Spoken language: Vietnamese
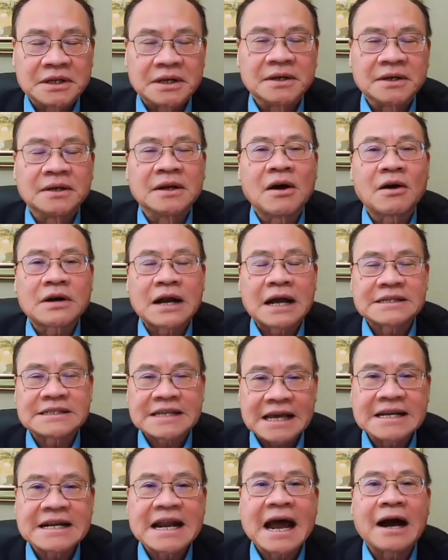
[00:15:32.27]
nó đã
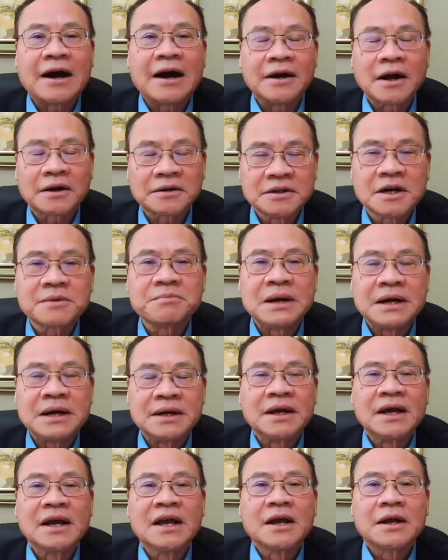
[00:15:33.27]
xảy ra ở đất nước mình
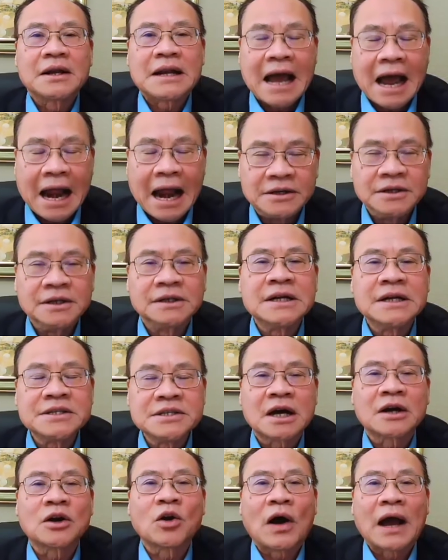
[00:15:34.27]
đã ảnh hưởng đến
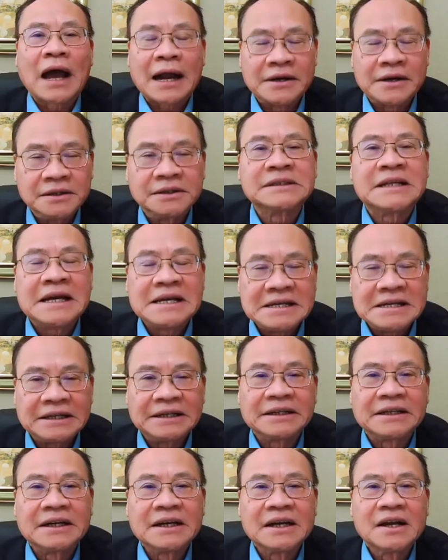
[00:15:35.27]
nhân loại ảnh hưởng đến thế giới
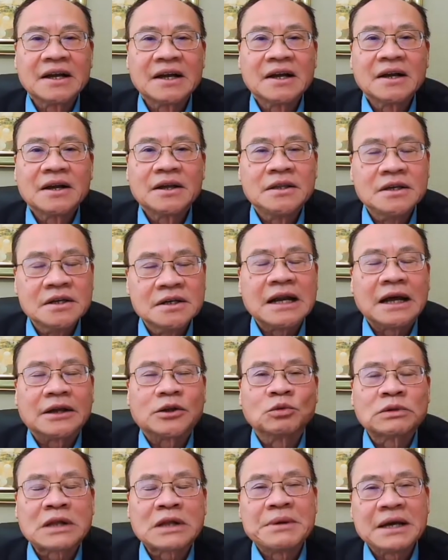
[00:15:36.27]
như là
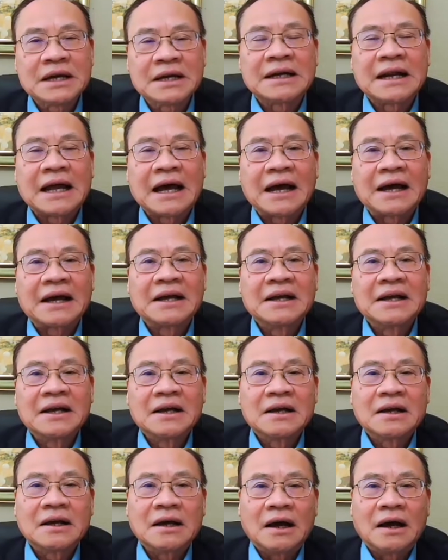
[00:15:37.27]
chúng ta biết là
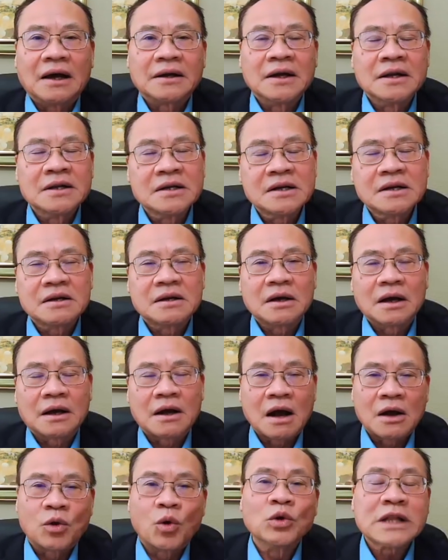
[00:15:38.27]
à, đến
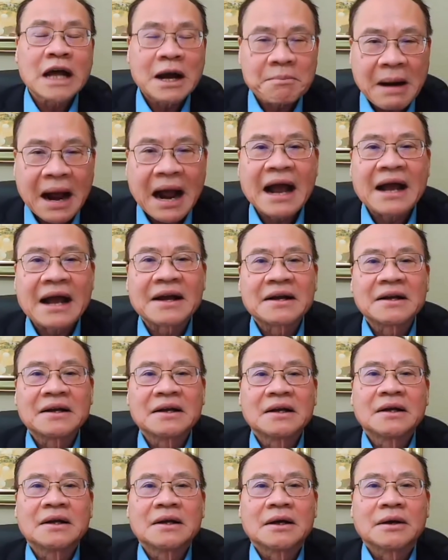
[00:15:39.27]
gần cuối tháng 3
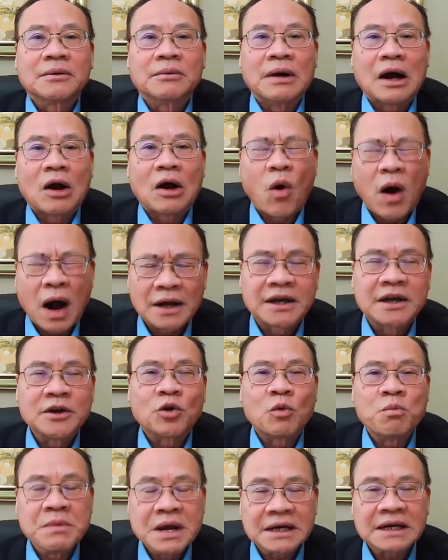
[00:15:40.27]
và Hoa Kỳ
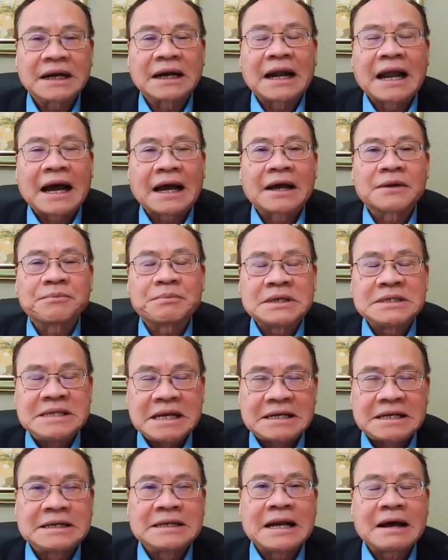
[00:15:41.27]
cũng biết rằng là cái bệnh
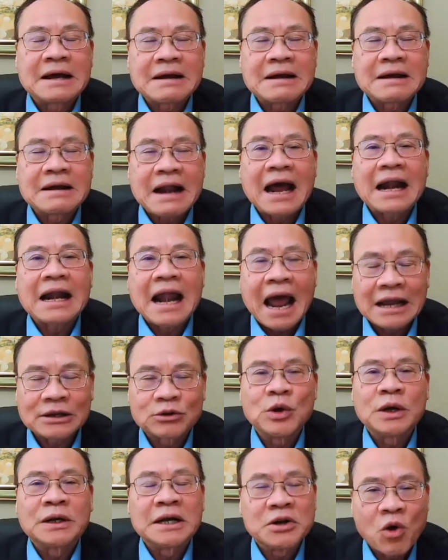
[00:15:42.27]
dịch nó đã lan
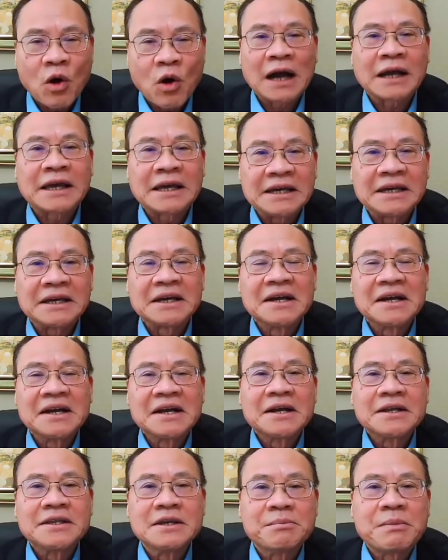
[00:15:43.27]
truyền đến Hoa Kỳ
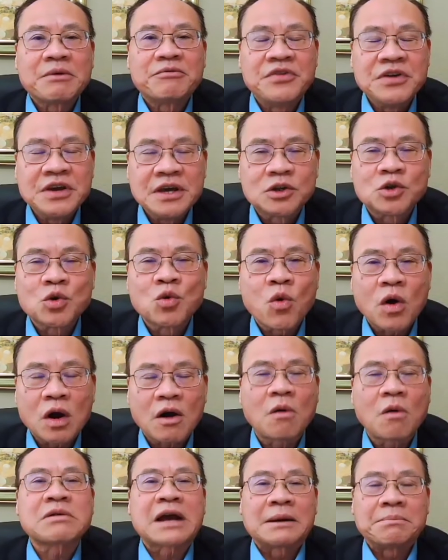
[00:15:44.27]
nhưng mà vì Trung Quốc
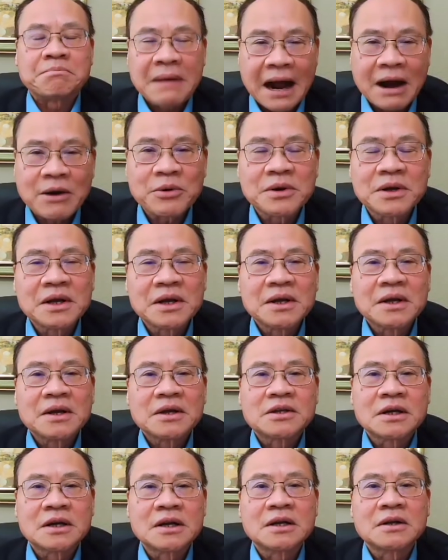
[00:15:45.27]
không cảnh báo
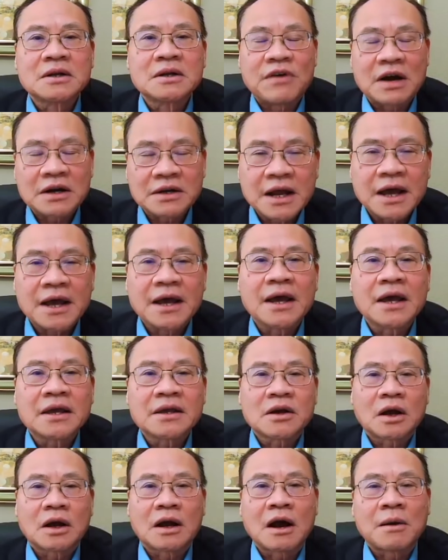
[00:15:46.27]
cho nên vấn đề
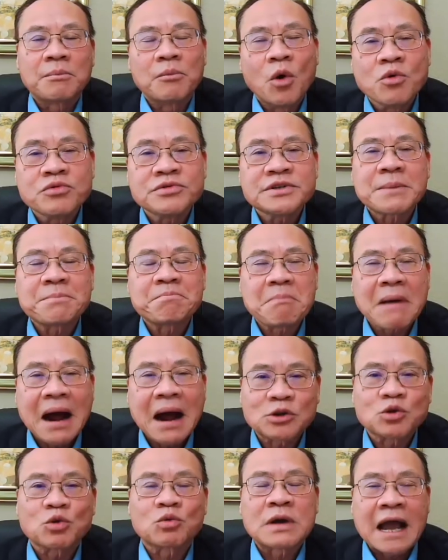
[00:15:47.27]
gần
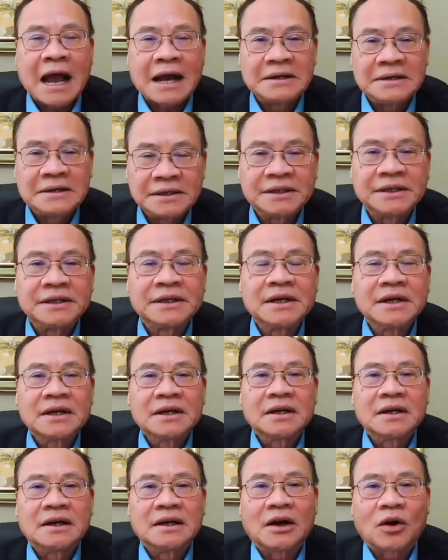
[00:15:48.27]
430.000 người
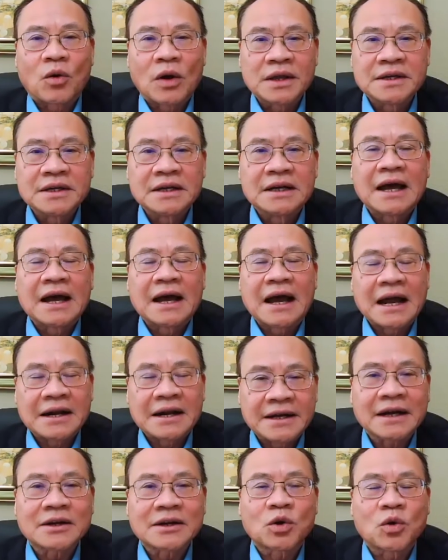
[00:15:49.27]
à, coi như là
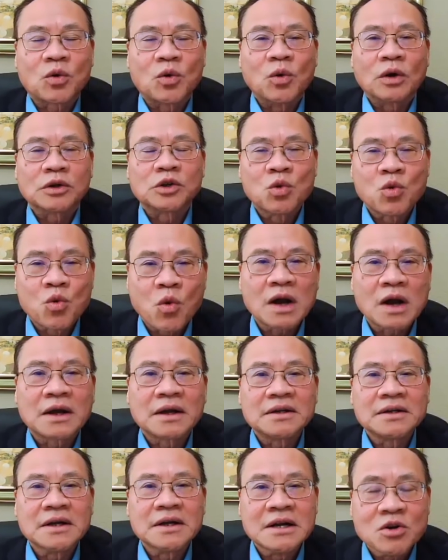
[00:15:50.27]
hành khách của Trung Quốc
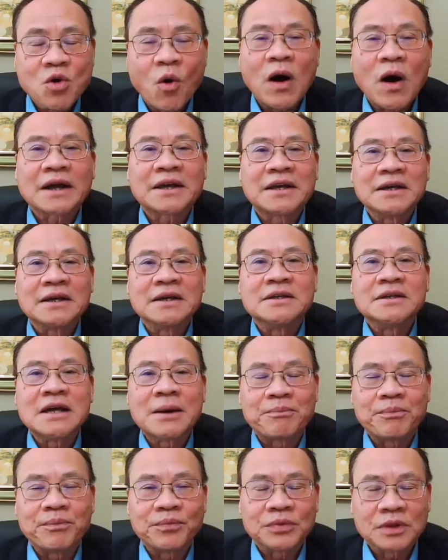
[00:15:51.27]
đến Hoa Kỳ nhập
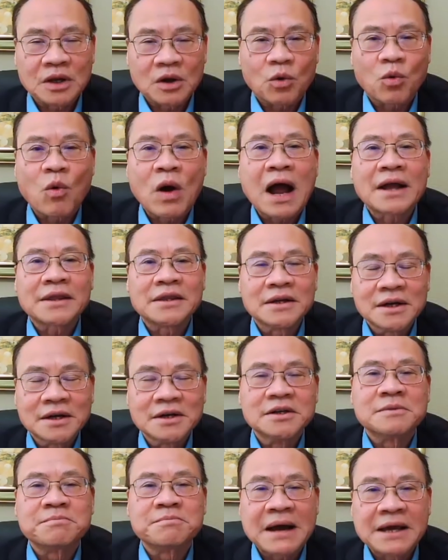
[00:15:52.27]
qua những cái
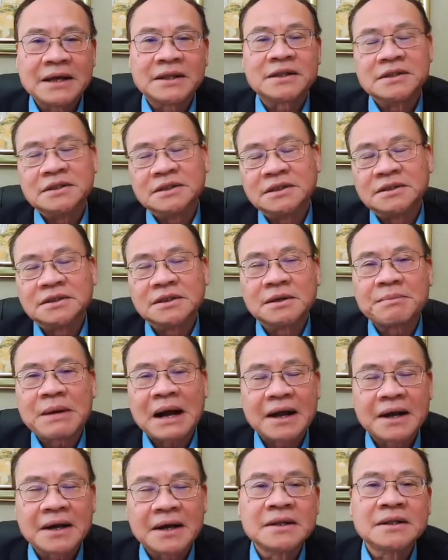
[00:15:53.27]
đường bay từ Bắc
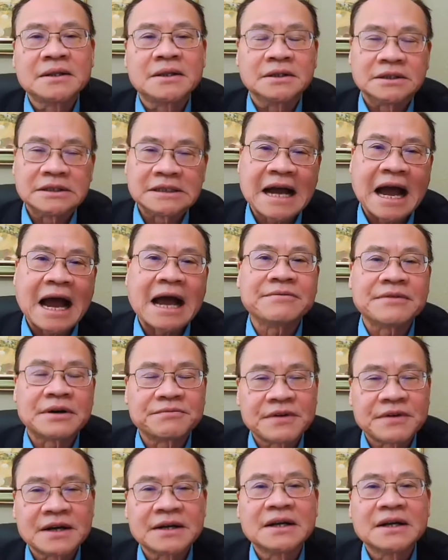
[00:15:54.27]
Kinh từ Thượng Hải vân vân